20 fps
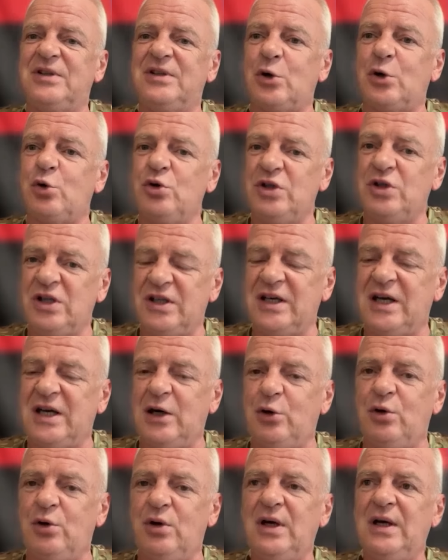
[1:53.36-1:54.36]
вторую
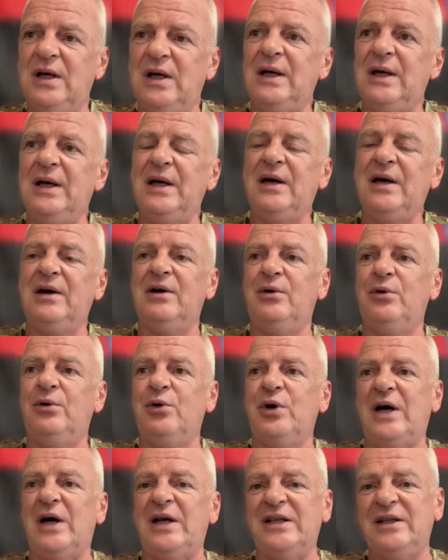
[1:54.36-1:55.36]
неделю
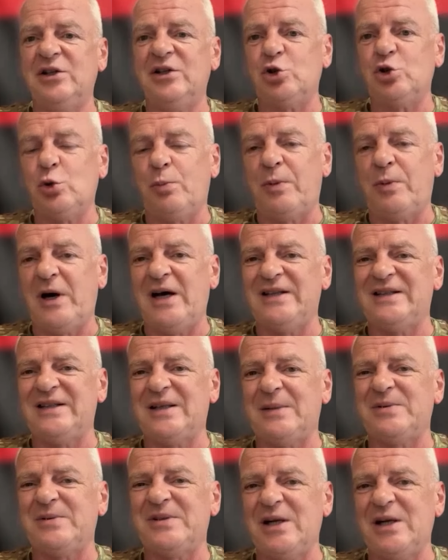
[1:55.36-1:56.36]
э, они
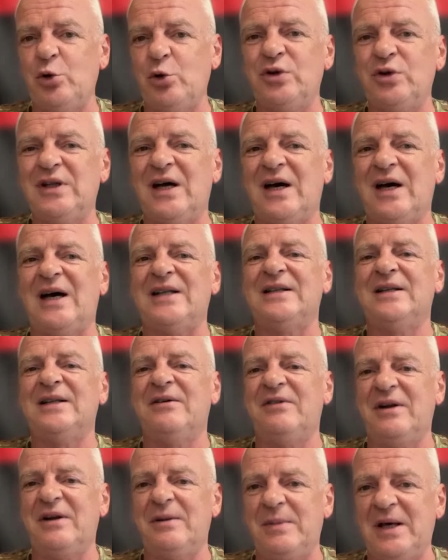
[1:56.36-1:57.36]
наступают абсолютно
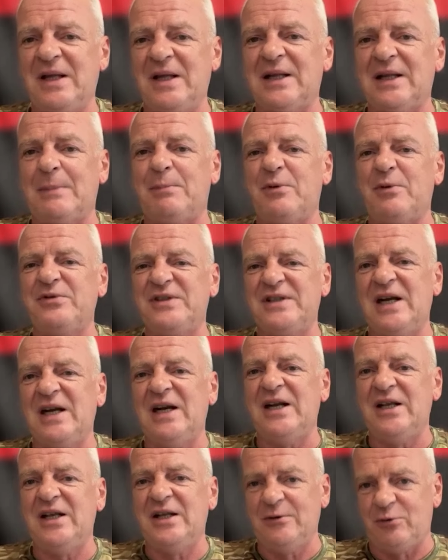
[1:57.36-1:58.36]
одновременно по всей
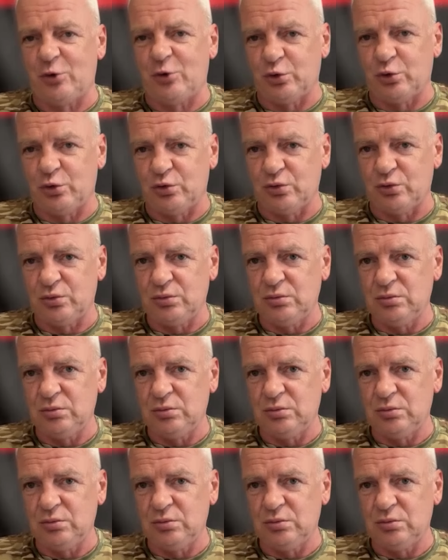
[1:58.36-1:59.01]
линии фронта.